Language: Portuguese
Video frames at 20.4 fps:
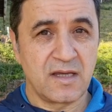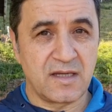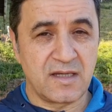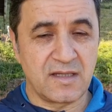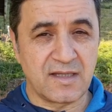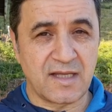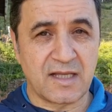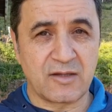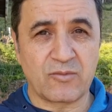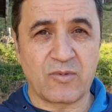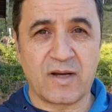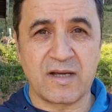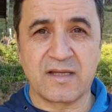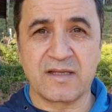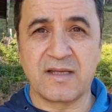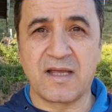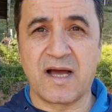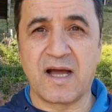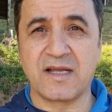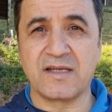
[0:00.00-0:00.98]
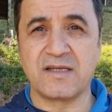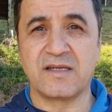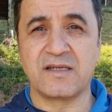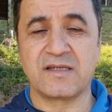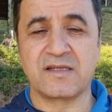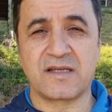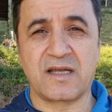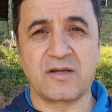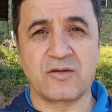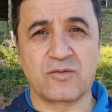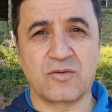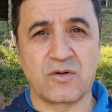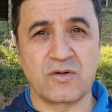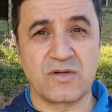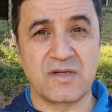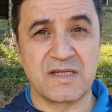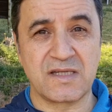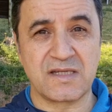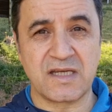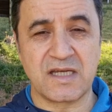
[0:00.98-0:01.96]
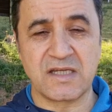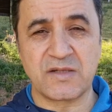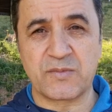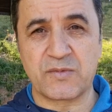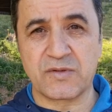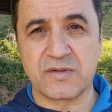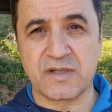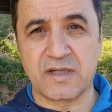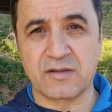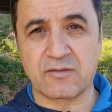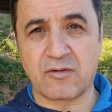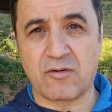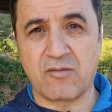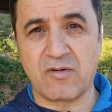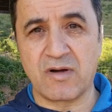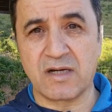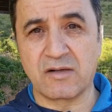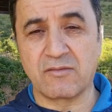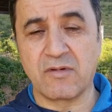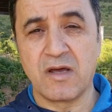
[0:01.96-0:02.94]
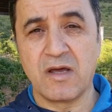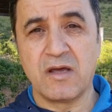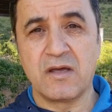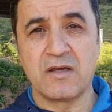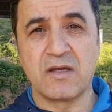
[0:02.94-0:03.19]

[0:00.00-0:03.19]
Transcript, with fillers: que na atualidade está em torno de 6% ao ano,